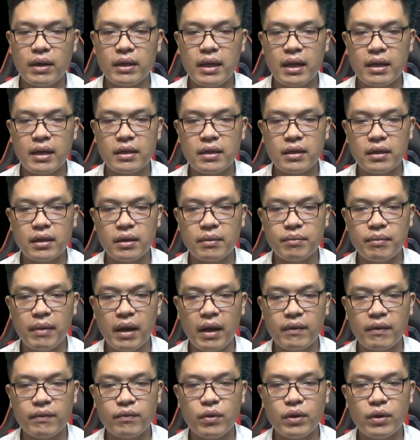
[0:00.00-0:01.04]
Tiền Tử
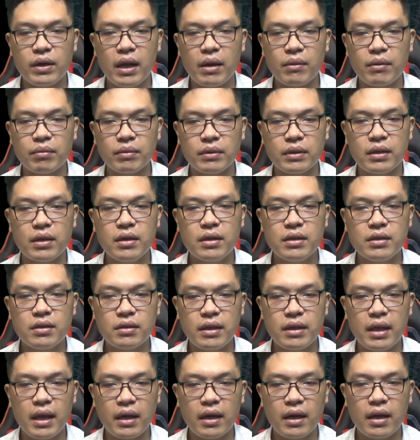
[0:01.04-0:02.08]
mà vui lòng tới dự
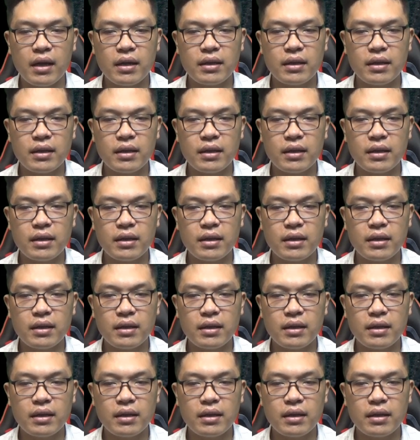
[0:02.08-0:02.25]
tiệc